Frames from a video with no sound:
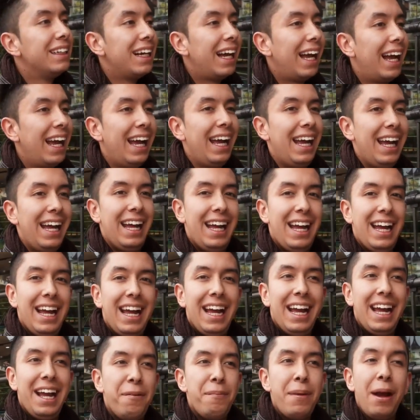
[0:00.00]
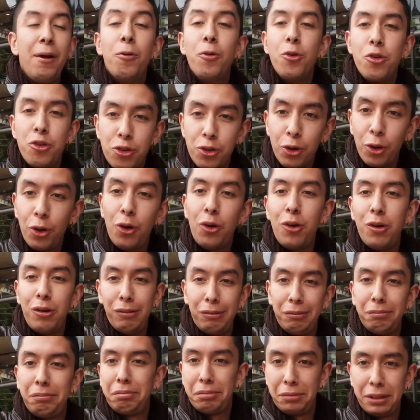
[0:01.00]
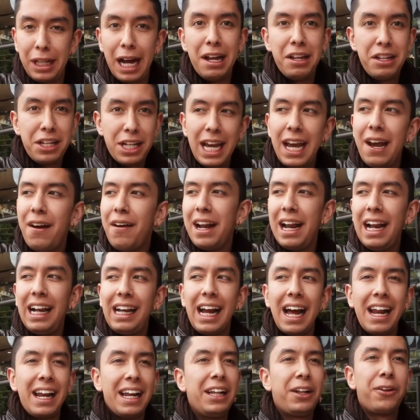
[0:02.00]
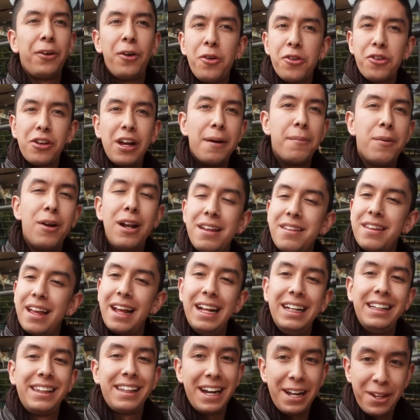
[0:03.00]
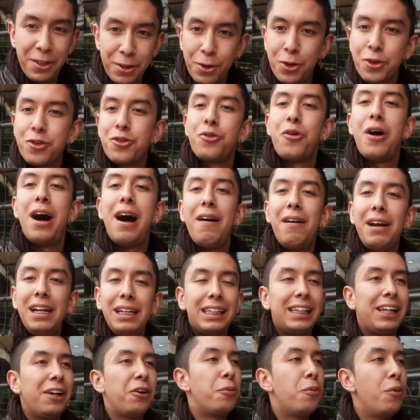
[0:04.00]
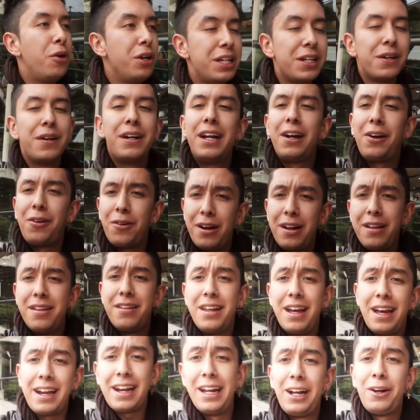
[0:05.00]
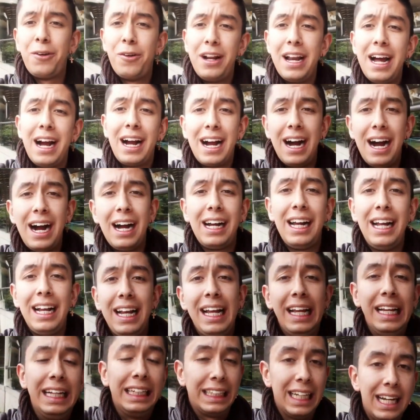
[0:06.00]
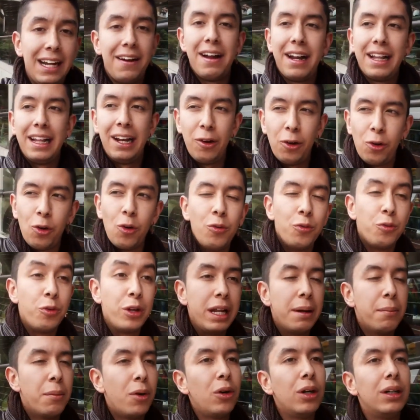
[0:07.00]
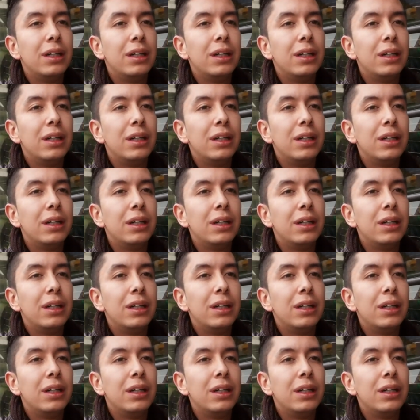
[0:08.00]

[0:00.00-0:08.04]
eh, me gustó, está chévere, el carrito, los cambios están entrando suaves, quedó muy chévere con ese arreglo de la caja que le hice, la verdad lo confirmo.